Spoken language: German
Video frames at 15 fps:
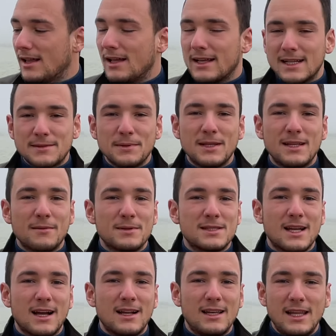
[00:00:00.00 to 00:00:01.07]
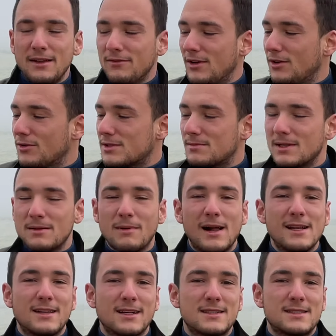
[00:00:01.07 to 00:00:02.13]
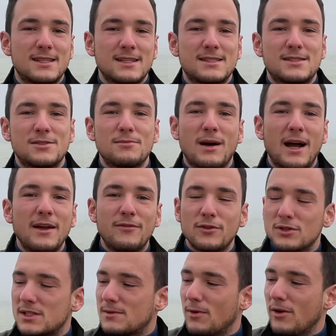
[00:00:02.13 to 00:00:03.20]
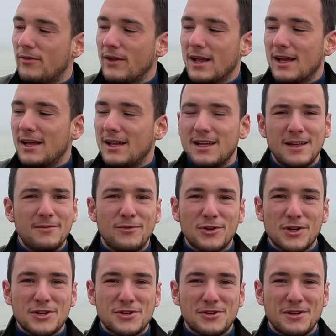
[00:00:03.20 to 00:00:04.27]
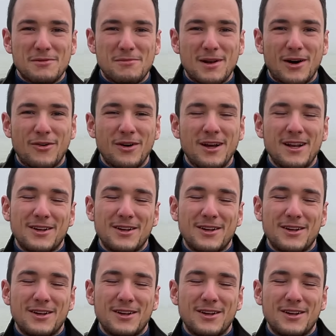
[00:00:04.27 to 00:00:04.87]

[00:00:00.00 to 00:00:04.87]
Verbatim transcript: Jetzt würde ich aber sagen, legen wir los mit dem Alltagstest zum iPhone 12 im wunderschönen Blau.